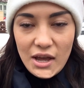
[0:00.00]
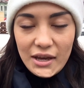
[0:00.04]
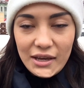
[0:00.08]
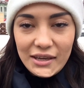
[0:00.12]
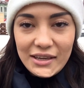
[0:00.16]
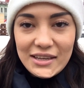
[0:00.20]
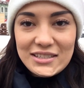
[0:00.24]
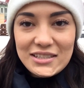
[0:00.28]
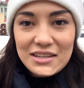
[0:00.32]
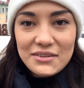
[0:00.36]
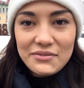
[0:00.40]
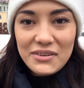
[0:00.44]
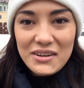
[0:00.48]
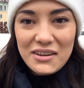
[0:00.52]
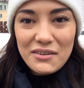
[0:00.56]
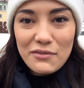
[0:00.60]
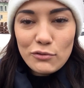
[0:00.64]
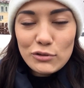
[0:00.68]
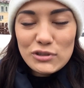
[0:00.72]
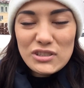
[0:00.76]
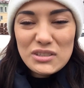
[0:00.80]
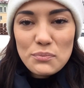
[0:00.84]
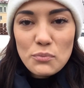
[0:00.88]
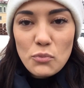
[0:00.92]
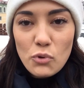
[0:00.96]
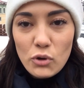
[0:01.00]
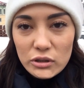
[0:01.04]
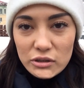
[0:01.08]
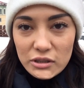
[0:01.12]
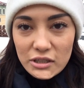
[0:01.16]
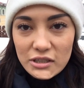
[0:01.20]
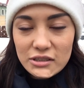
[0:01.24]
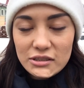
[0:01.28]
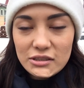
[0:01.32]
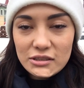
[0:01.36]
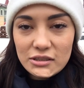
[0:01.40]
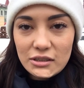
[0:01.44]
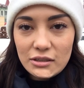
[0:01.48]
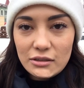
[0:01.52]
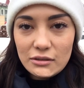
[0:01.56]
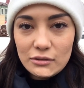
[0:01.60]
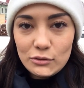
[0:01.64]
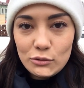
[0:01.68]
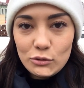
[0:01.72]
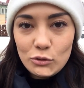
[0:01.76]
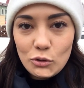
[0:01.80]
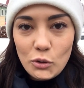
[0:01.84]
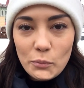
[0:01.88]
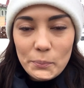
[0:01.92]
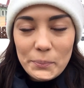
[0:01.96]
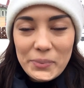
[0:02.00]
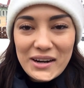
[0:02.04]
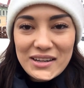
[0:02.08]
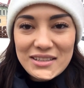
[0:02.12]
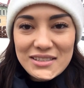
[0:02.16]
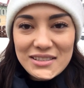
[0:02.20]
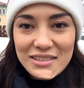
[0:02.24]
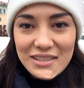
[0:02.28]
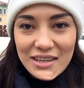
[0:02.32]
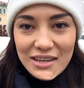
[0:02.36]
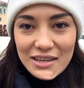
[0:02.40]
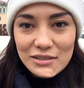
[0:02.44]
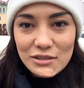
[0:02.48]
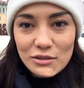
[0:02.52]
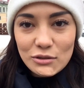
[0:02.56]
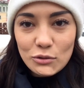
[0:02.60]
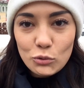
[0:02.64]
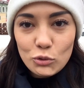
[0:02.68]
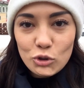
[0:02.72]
И если вы его смотрите, то процесс